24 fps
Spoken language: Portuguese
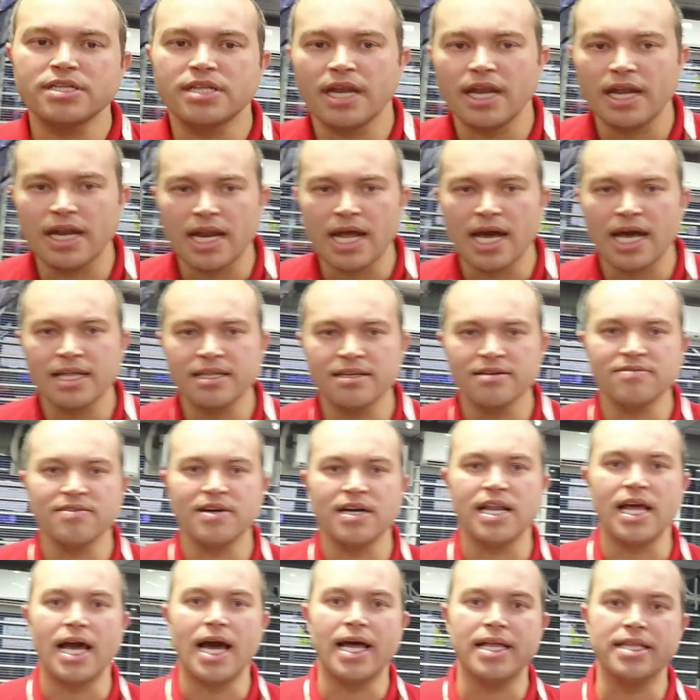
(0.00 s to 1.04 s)
treinada,
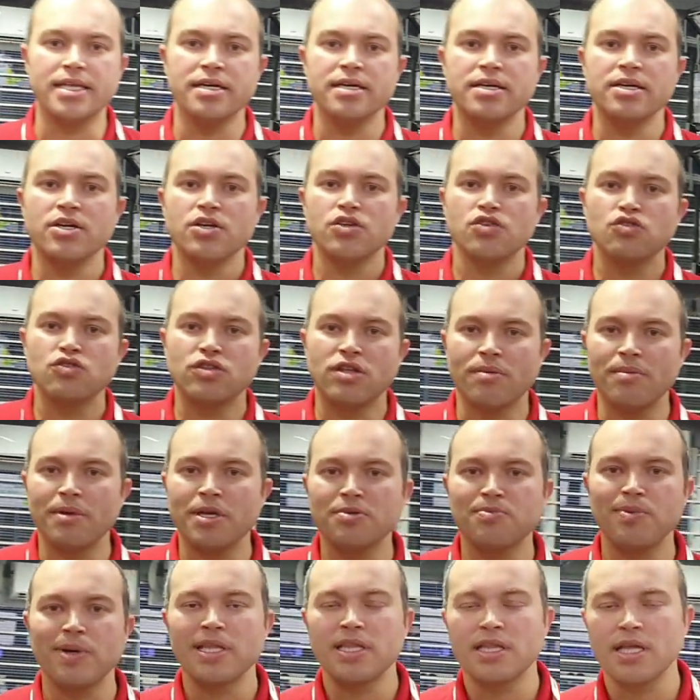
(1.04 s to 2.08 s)
avaliada,
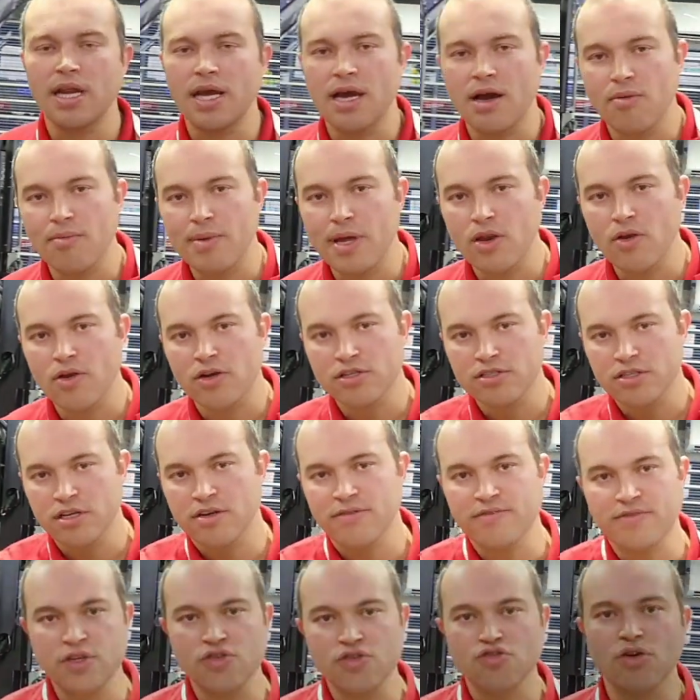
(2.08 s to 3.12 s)
justamente para entregar um melhor
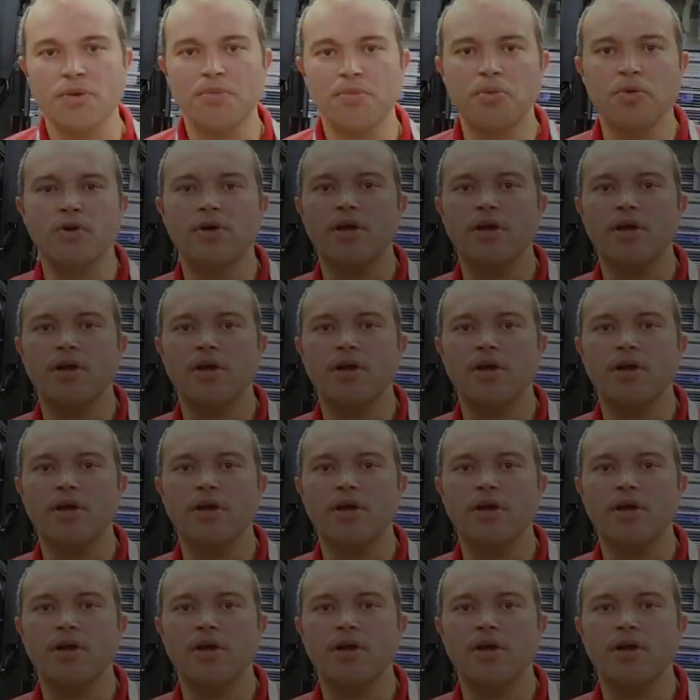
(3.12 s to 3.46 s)
serviço para o